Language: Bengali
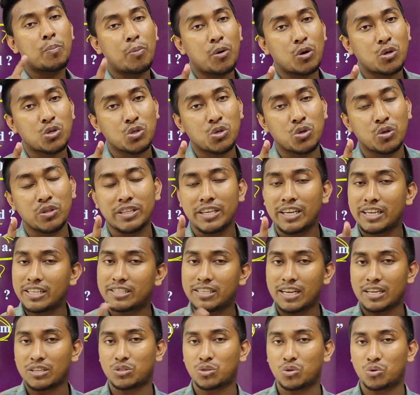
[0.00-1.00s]
প্রশ্ন দিয়ে
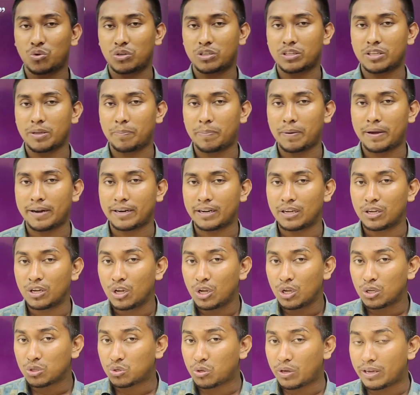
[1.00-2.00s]
যাচ করতে পারে
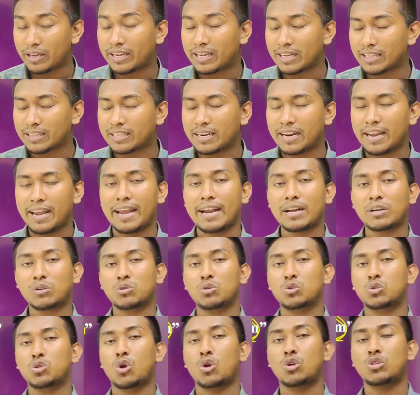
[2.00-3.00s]
সো এই ক্ষেত্রে
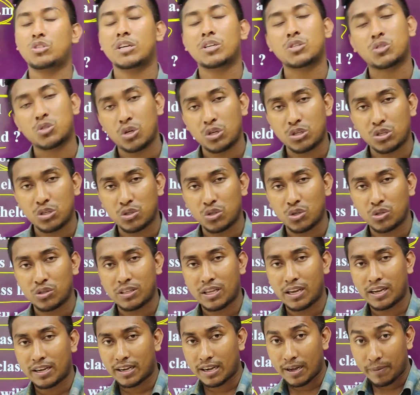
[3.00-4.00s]
একটু সজাগ সচেতন
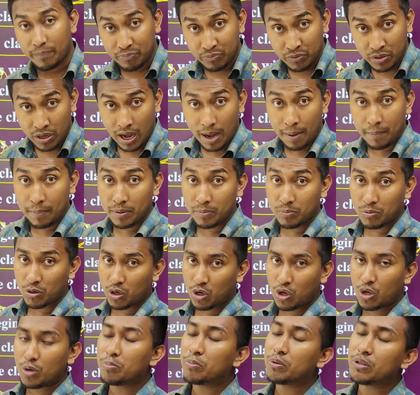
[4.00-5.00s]
থাকা আমার
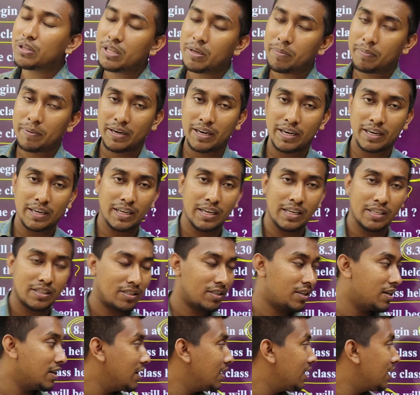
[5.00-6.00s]
মনে হয় বুদ্ধিমানের কাজ
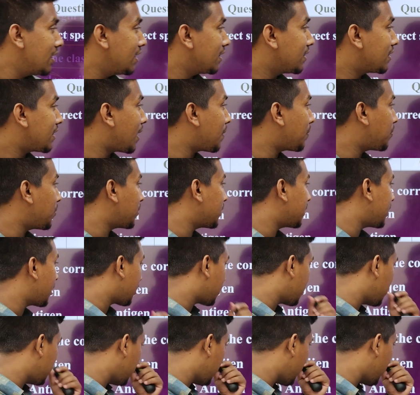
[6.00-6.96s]
তারপরে দেখো